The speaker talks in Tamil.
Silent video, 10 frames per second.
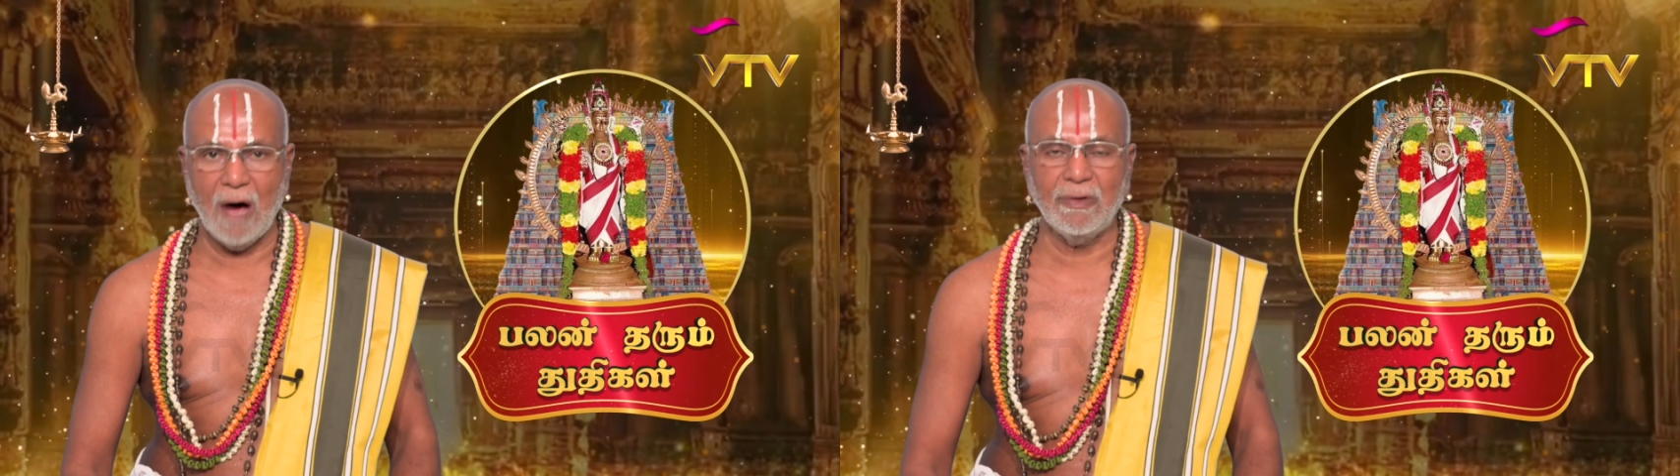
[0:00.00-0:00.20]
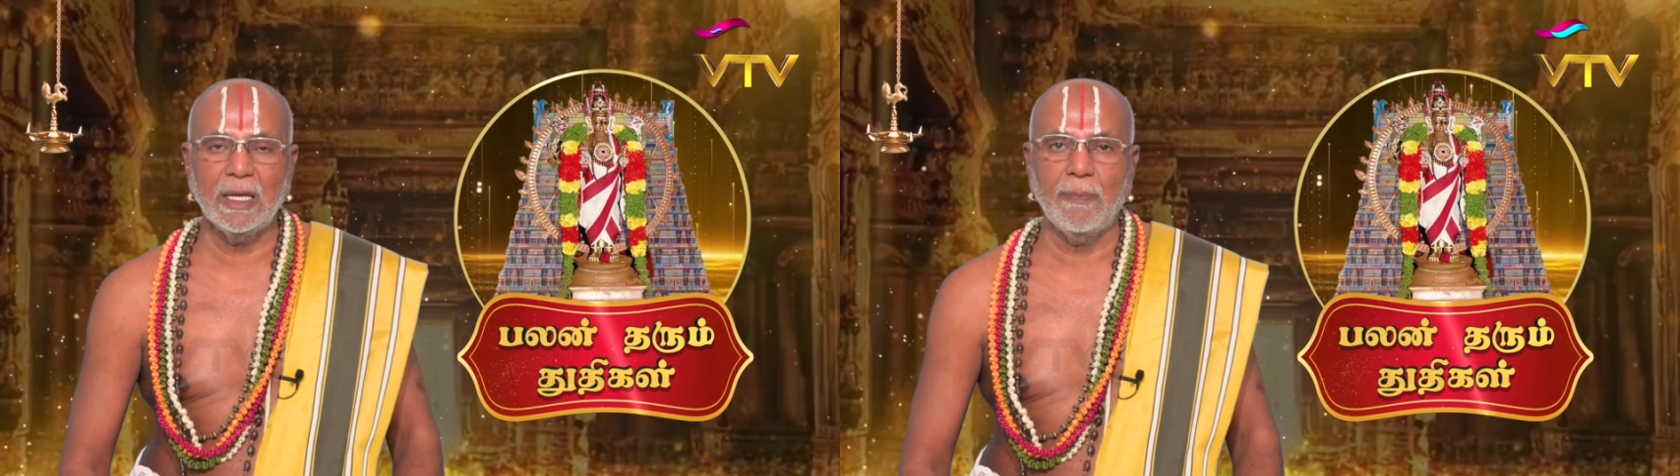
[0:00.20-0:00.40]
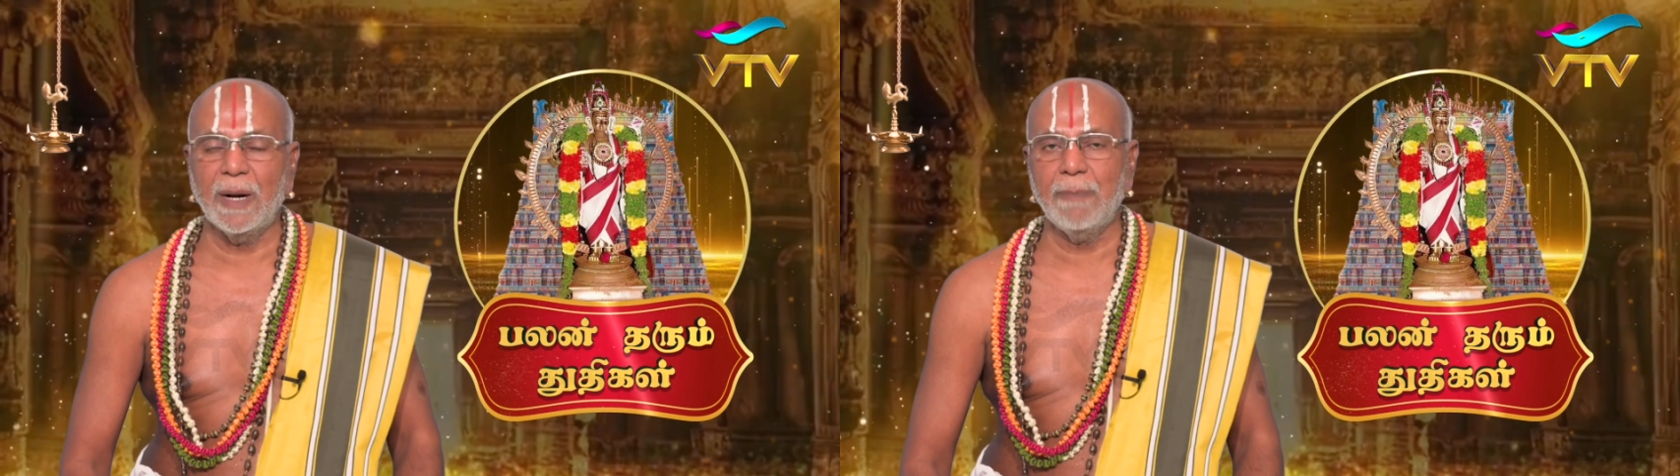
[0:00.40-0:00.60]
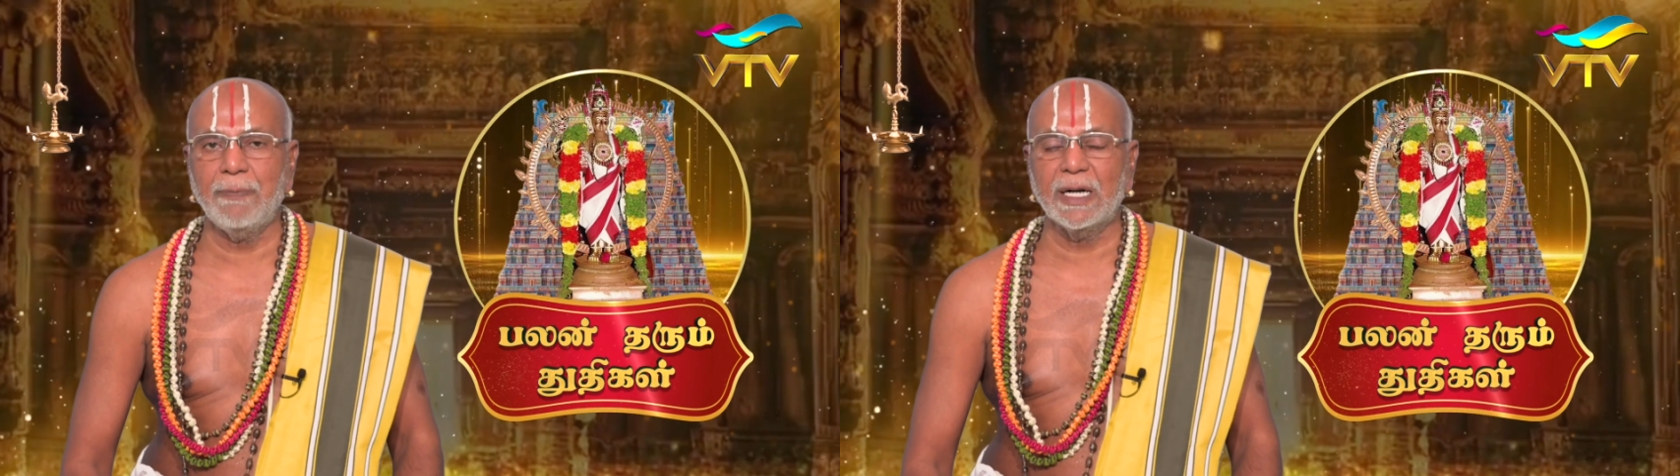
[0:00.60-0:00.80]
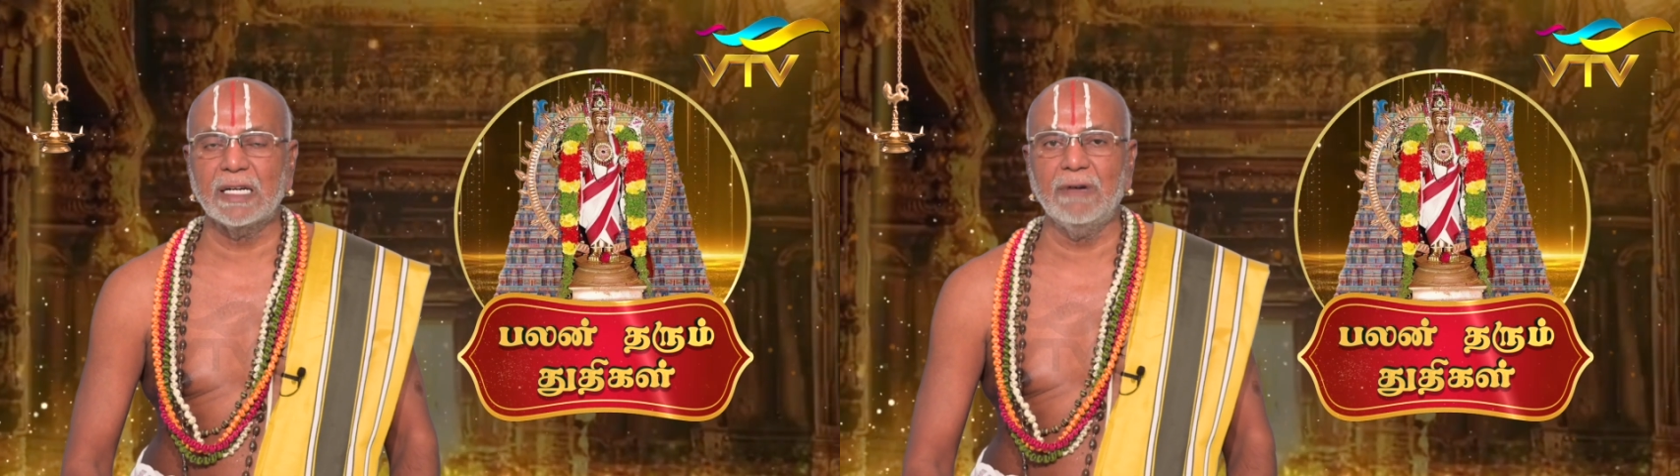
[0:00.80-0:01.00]
அவன்
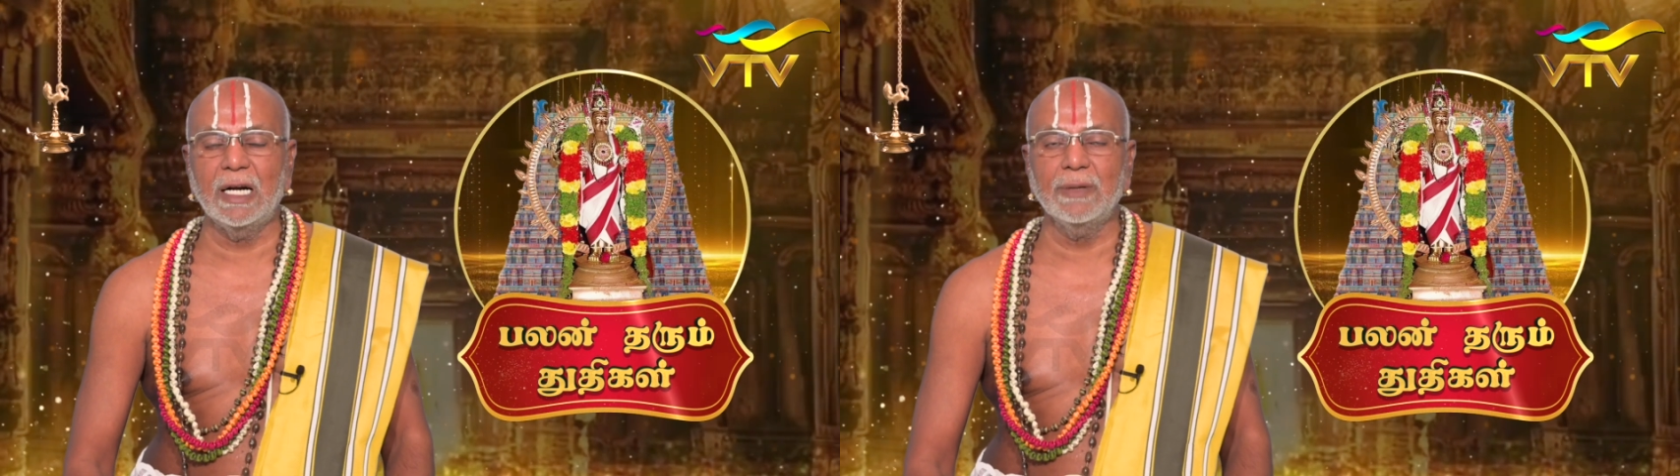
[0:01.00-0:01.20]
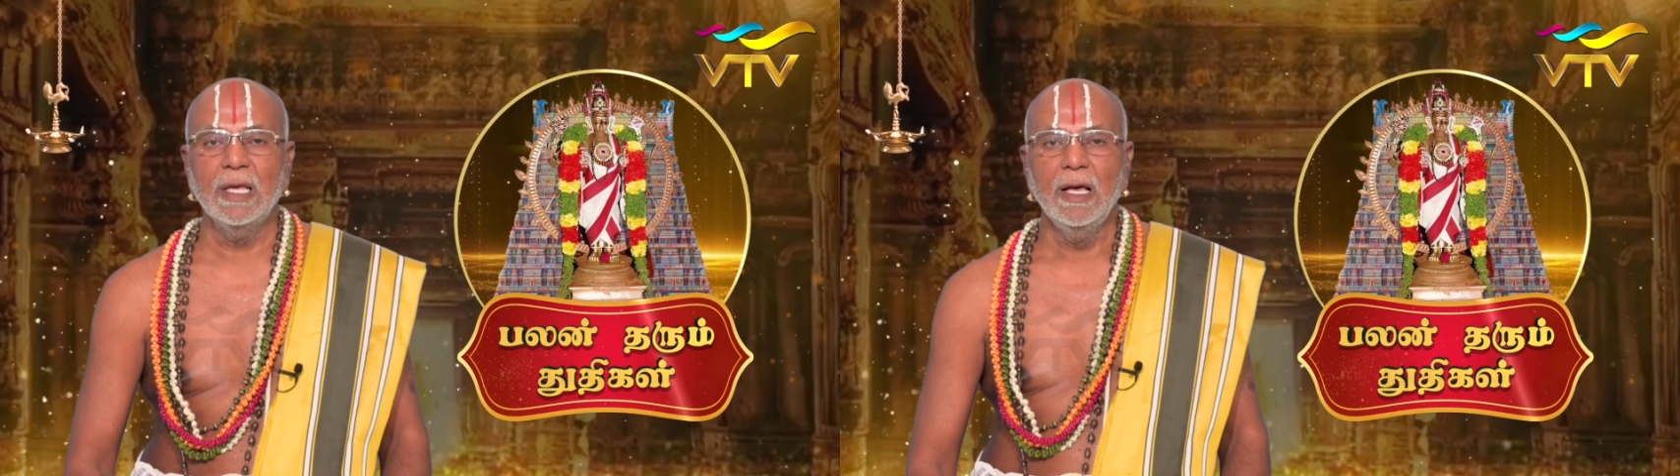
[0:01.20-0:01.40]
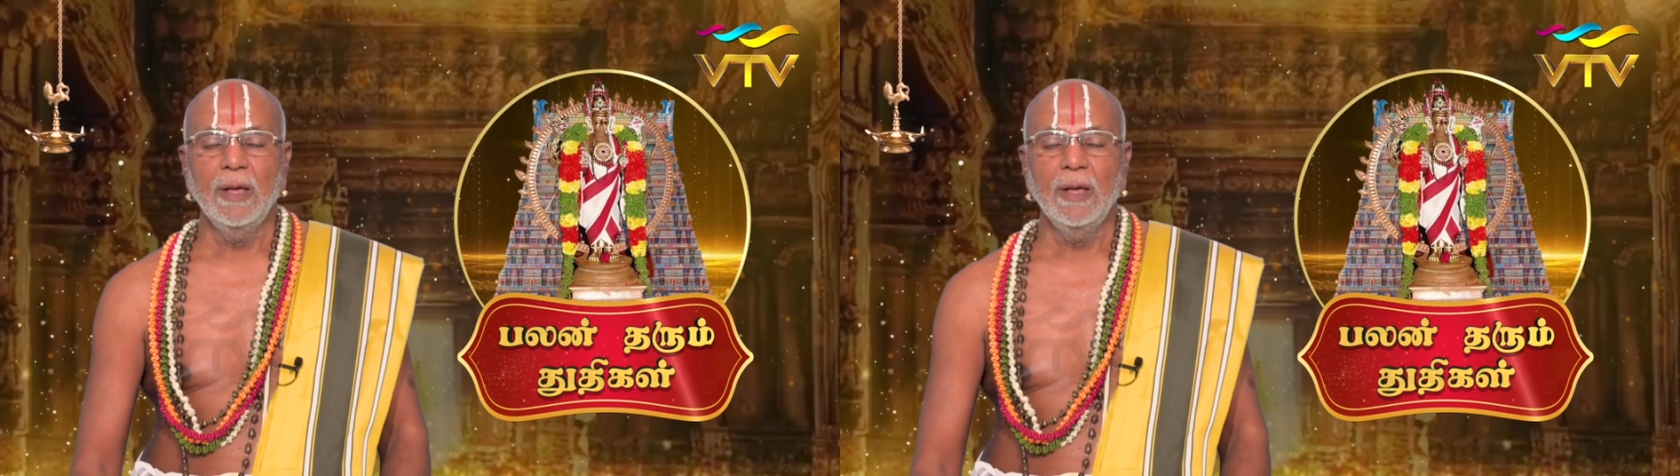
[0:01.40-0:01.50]
எப்படிப்பட்டவன்